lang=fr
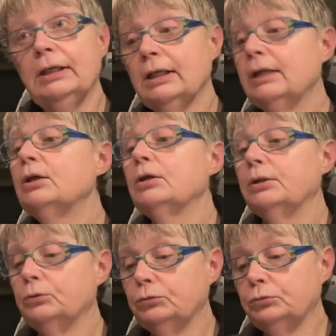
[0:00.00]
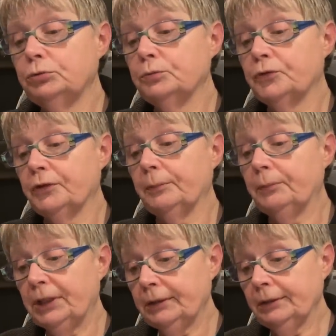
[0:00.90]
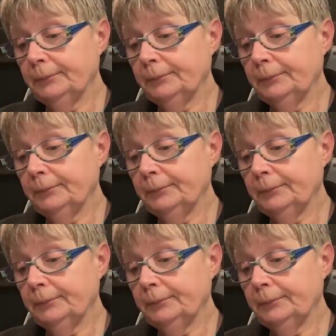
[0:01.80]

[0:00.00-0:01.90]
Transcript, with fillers: Tout à fait. Où je me sens bien,